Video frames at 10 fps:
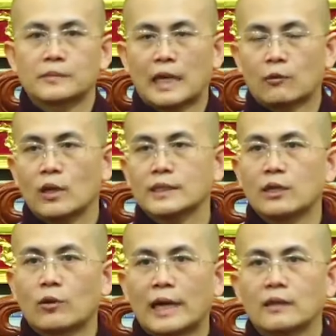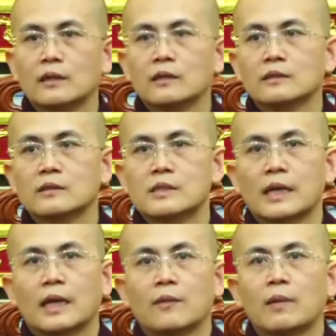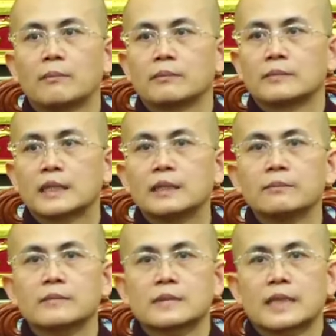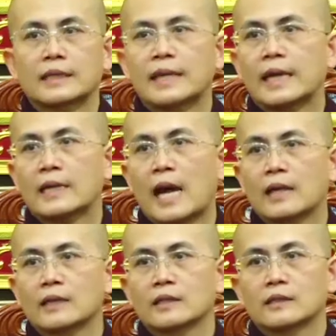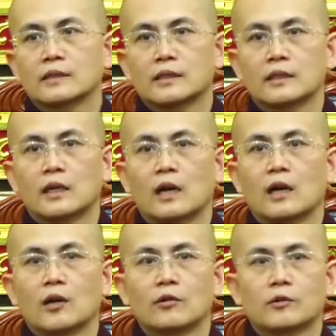trải qua nhiều ngày hơn sẽ bầm tím xanh đen nặng thì à,